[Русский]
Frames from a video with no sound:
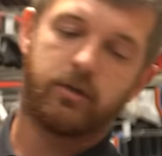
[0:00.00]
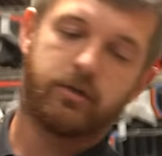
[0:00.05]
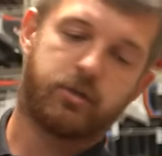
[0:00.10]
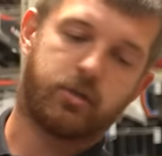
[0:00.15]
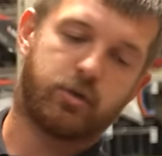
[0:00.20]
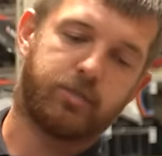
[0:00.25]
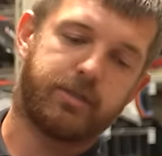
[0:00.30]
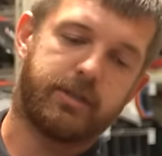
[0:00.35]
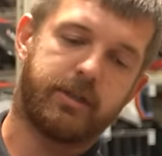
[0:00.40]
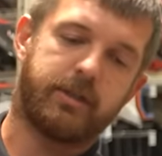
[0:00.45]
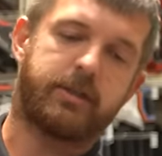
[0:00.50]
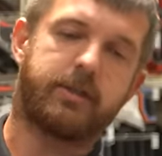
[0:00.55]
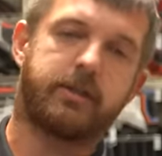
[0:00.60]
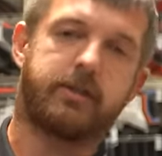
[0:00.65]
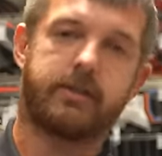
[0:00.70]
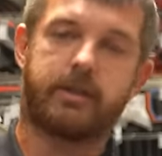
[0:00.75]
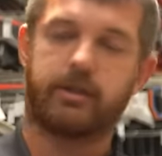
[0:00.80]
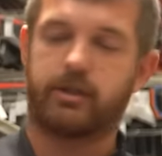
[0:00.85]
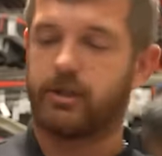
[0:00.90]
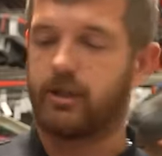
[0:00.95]
Струбцинкой
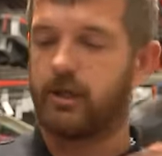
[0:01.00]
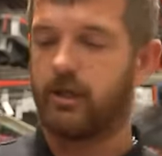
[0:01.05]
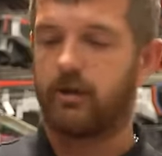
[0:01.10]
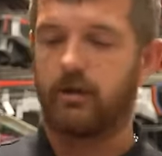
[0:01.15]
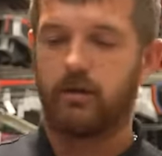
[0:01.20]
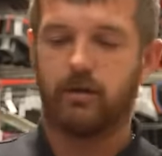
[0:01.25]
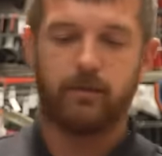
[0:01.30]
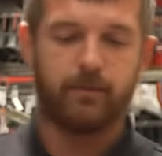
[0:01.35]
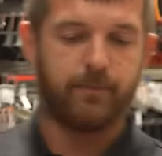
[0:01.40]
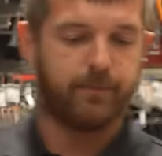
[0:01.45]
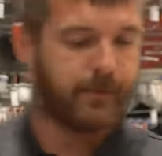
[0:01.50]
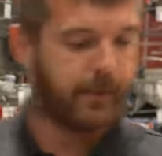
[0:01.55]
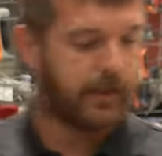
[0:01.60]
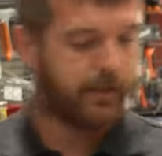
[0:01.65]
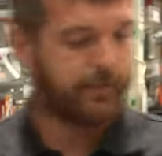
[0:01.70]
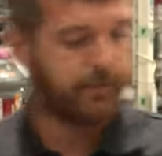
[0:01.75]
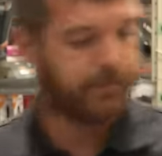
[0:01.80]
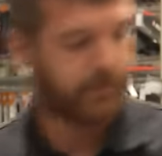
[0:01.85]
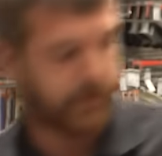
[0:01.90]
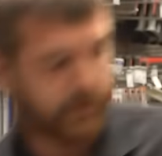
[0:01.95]
зажал,
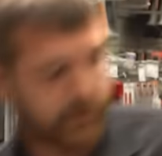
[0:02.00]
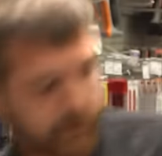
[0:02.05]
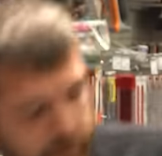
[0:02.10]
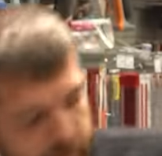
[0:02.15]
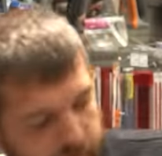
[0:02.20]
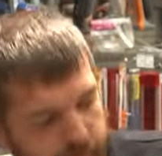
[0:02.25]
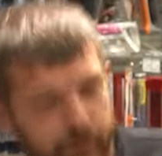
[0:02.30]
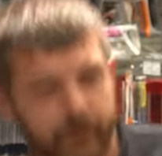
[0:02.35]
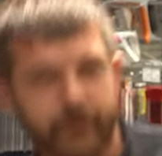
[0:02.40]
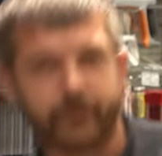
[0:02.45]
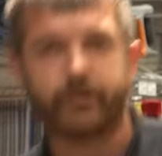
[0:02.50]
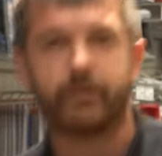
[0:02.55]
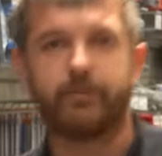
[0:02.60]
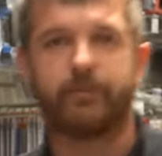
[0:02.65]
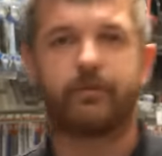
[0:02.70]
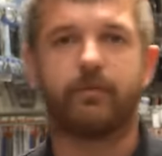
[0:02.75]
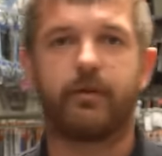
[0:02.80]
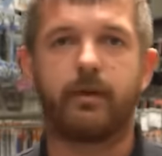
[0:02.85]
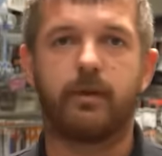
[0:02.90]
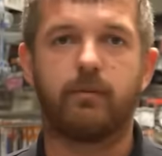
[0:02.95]
прям весом
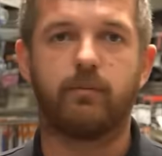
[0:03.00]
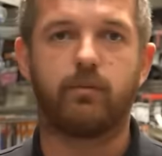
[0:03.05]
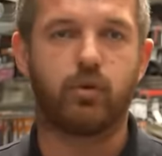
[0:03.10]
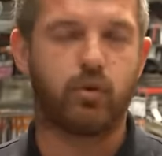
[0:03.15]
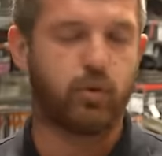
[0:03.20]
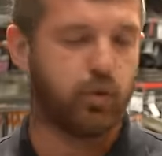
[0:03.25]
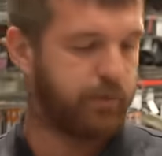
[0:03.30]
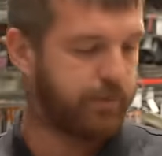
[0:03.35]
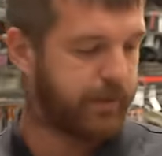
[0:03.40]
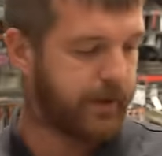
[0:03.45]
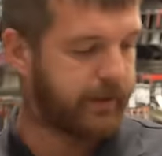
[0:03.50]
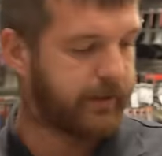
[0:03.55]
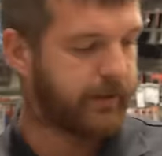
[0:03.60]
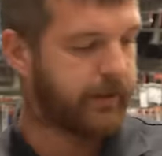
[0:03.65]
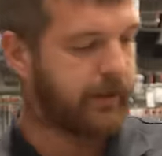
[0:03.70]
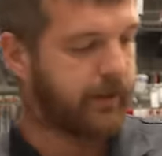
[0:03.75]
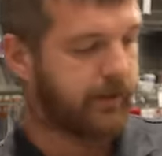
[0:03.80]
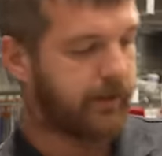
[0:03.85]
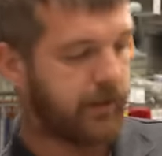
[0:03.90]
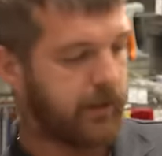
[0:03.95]
своим чуть-чуть
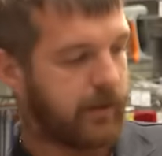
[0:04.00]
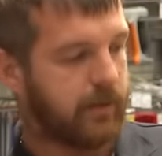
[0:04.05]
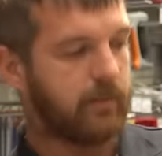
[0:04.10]
поддал,